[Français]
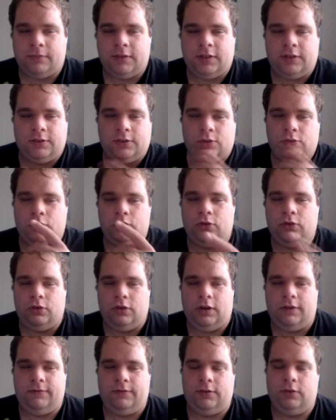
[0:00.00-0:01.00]
sachant que
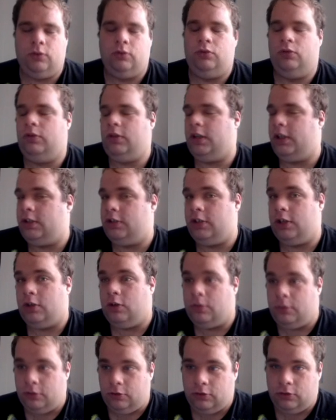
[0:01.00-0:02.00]
la vidéo tutoriel, je la
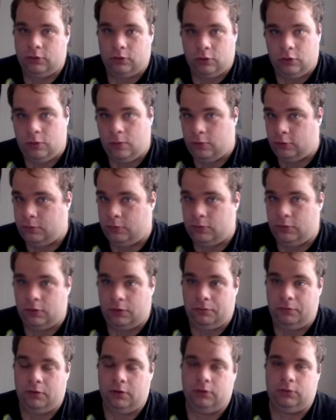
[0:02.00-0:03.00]
recommence
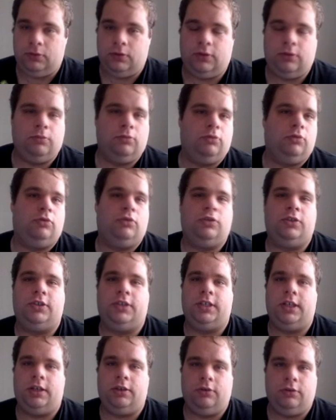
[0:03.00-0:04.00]
plusieurs fois, soit c'est mon
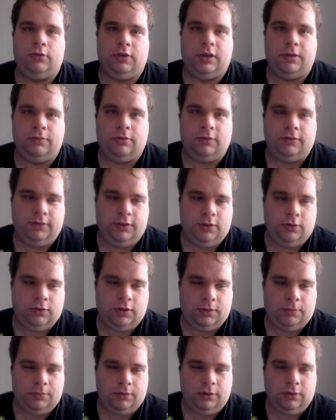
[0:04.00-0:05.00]
logiciel de capture vidéo
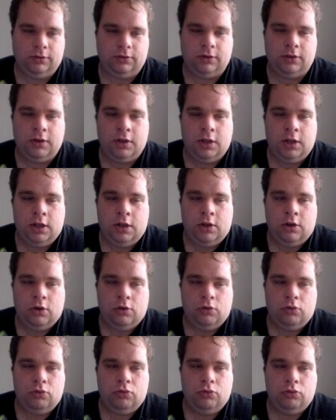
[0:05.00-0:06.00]
qui plante,
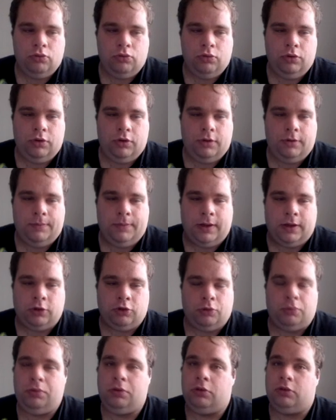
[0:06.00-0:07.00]
ou euh, bah,
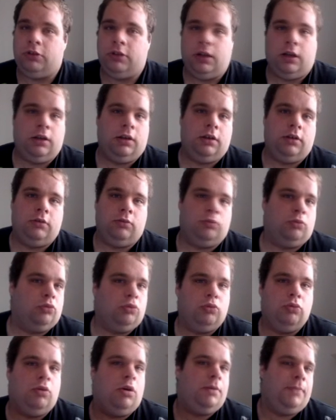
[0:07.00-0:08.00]
je plante
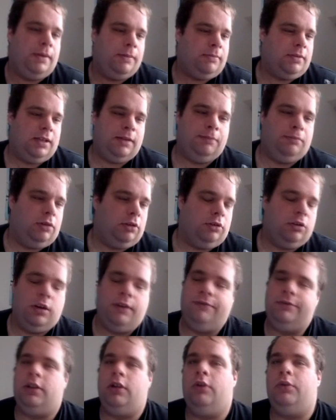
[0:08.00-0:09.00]
moi-même qui plante dans
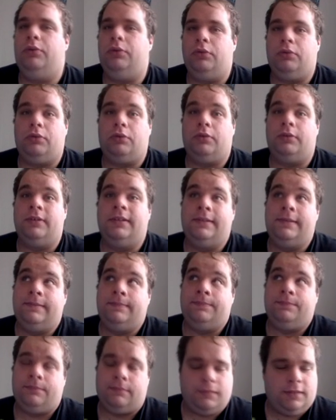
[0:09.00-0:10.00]
la vidéo, donc euh,
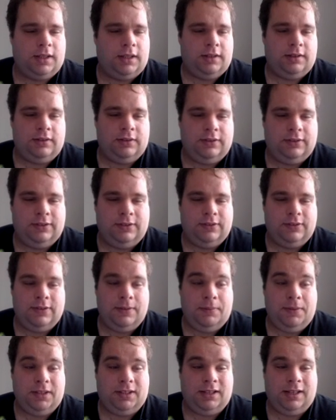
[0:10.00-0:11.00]

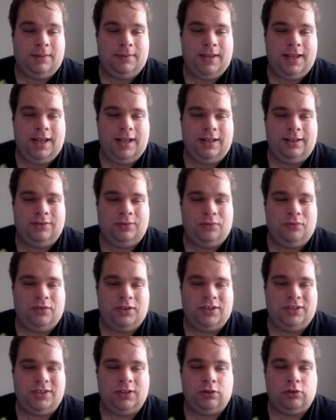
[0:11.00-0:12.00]
c'est pas très bien. Donc
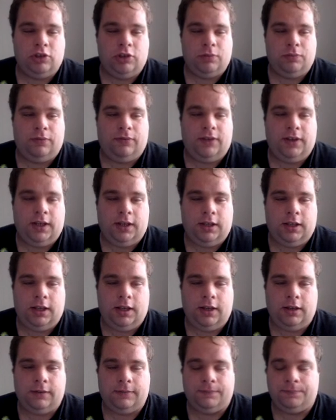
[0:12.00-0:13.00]
voici ce que j'ai pu faire
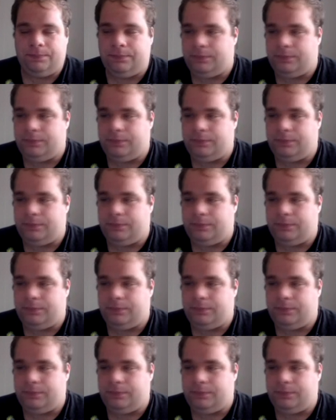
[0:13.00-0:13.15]
hier